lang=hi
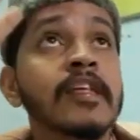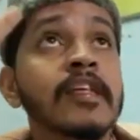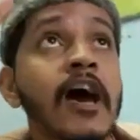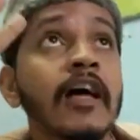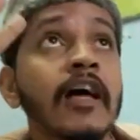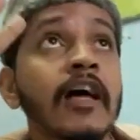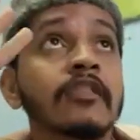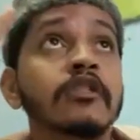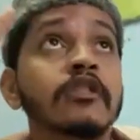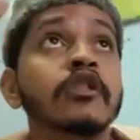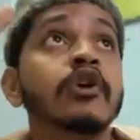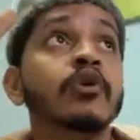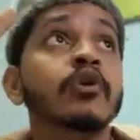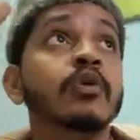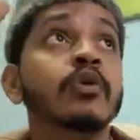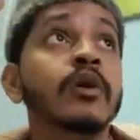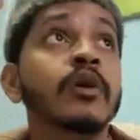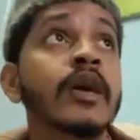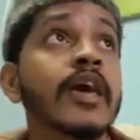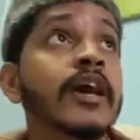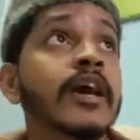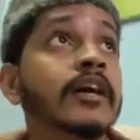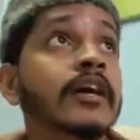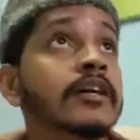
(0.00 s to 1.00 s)
तीन
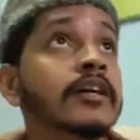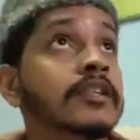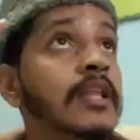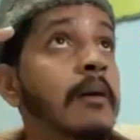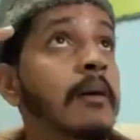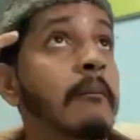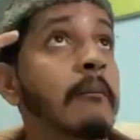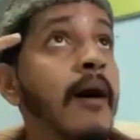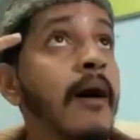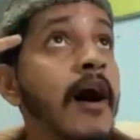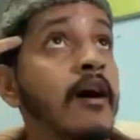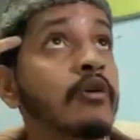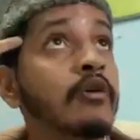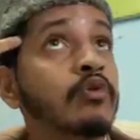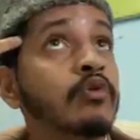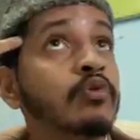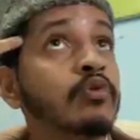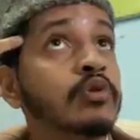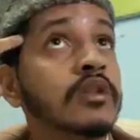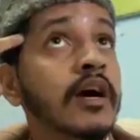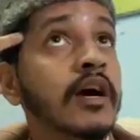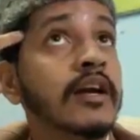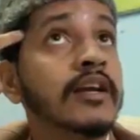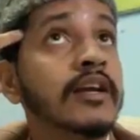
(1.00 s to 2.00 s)
चीज़ों पर ध्यान दियो
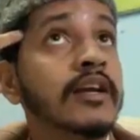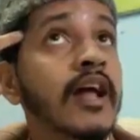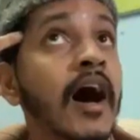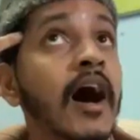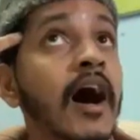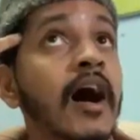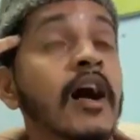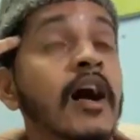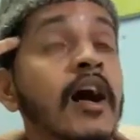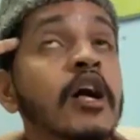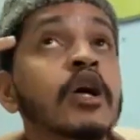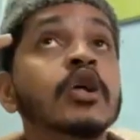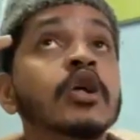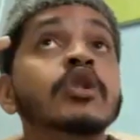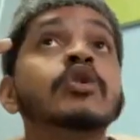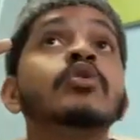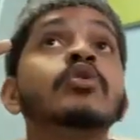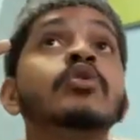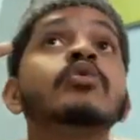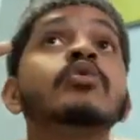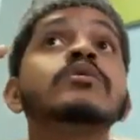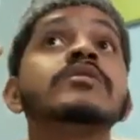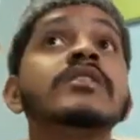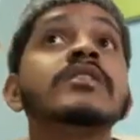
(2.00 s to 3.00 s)
एक दिमाग को
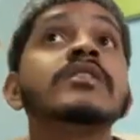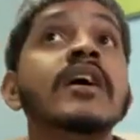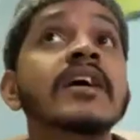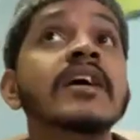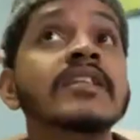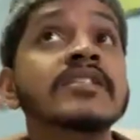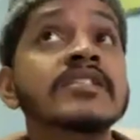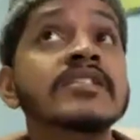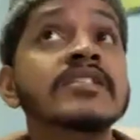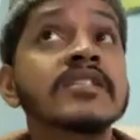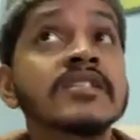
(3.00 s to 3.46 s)
ठंडा